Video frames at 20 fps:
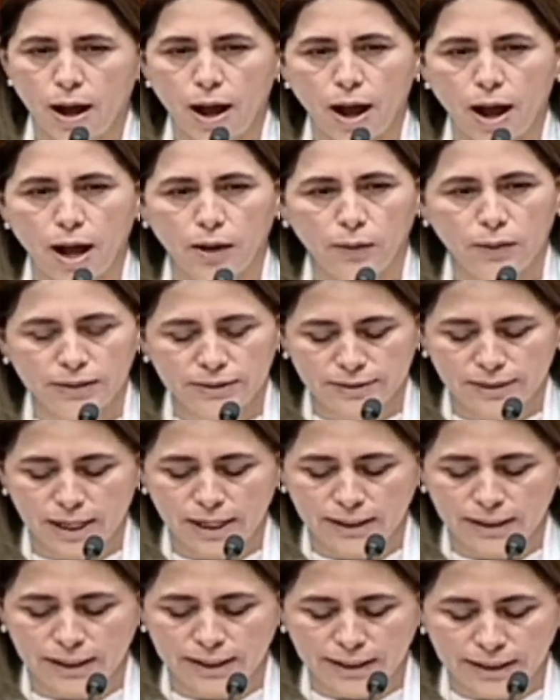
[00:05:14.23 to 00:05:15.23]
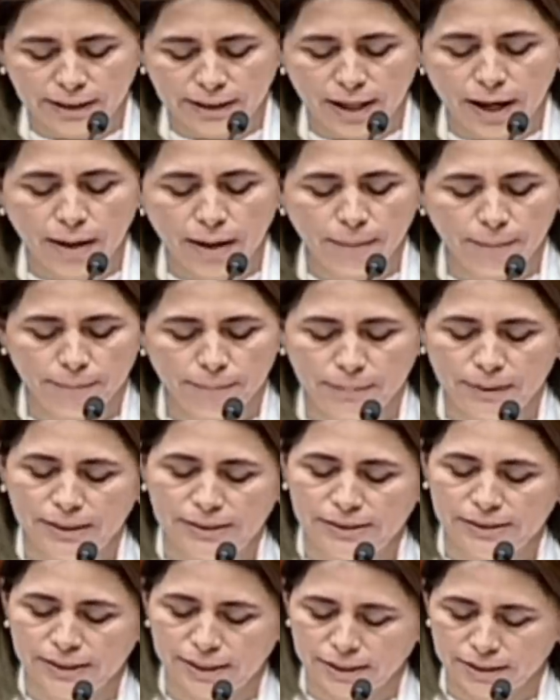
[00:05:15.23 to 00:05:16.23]
a nuestra querida
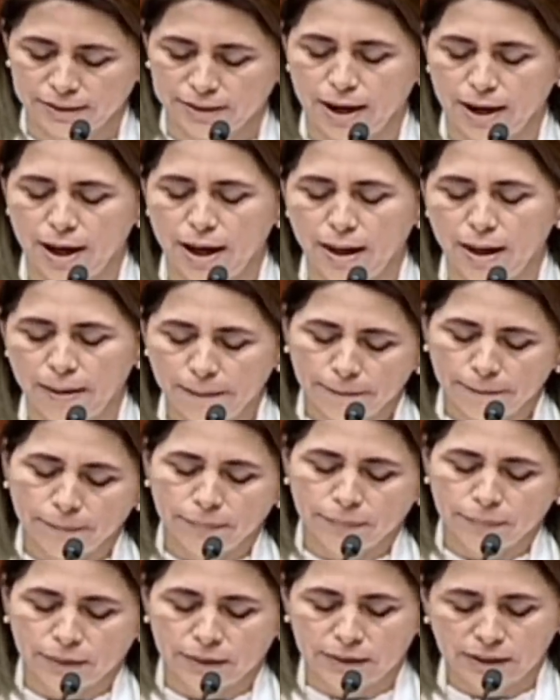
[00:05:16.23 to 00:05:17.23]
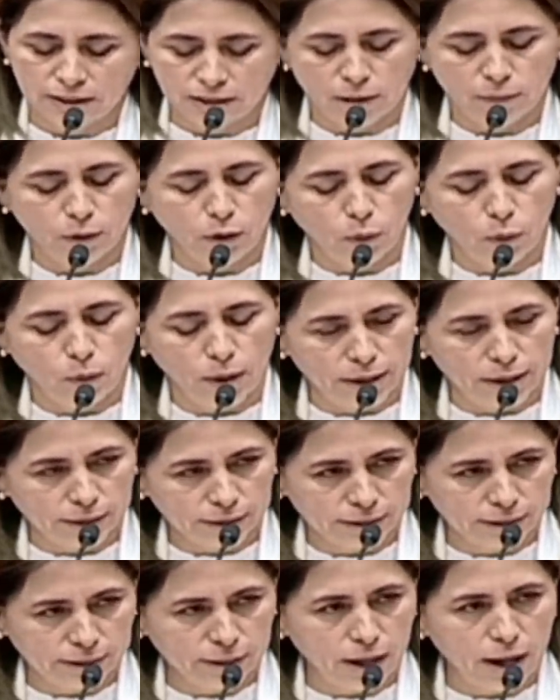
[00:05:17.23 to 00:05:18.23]
presidenta Dina
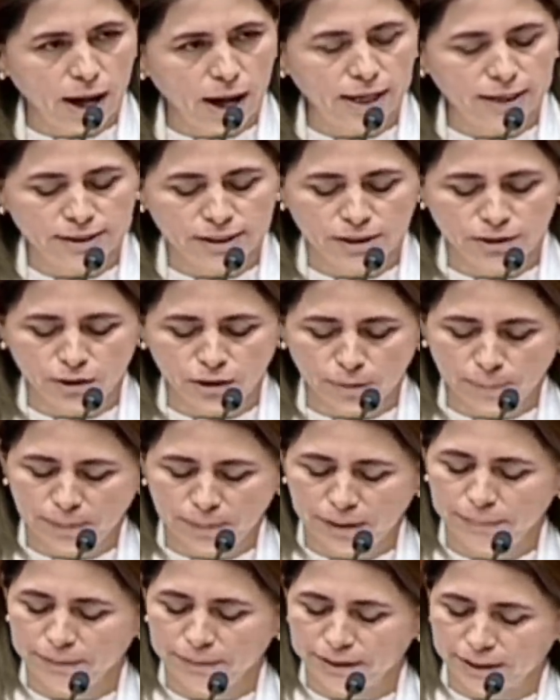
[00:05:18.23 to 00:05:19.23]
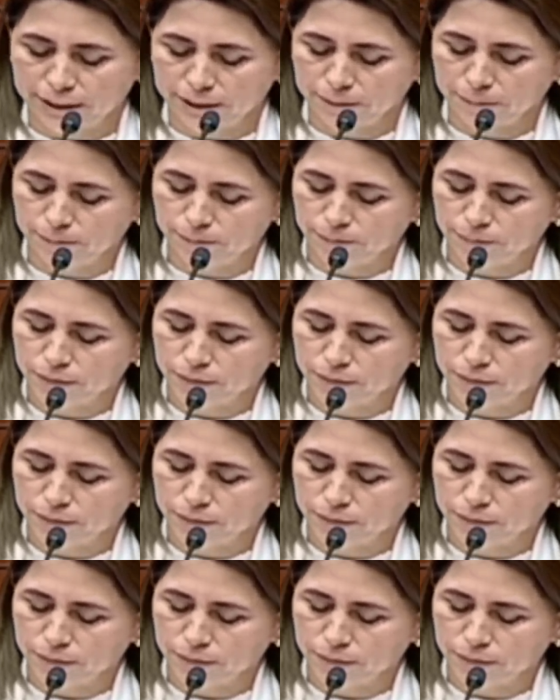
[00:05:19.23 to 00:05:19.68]
Boluarte, al señor Premier,